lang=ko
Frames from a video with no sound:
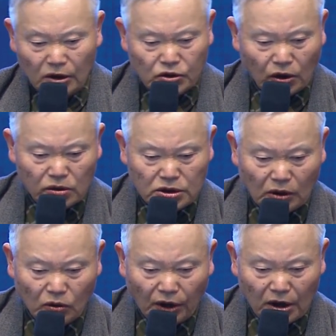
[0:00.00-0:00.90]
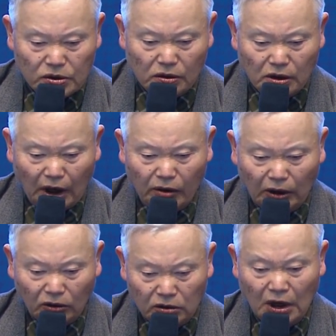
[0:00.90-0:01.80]
천자국 행세를
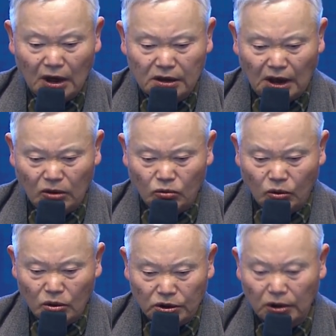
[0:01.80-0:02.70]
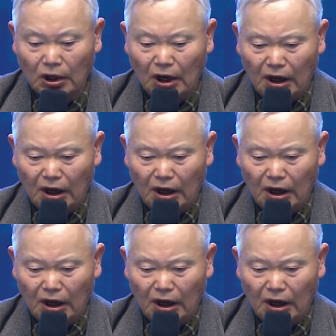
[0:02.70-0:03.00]
해왔던 상국으로서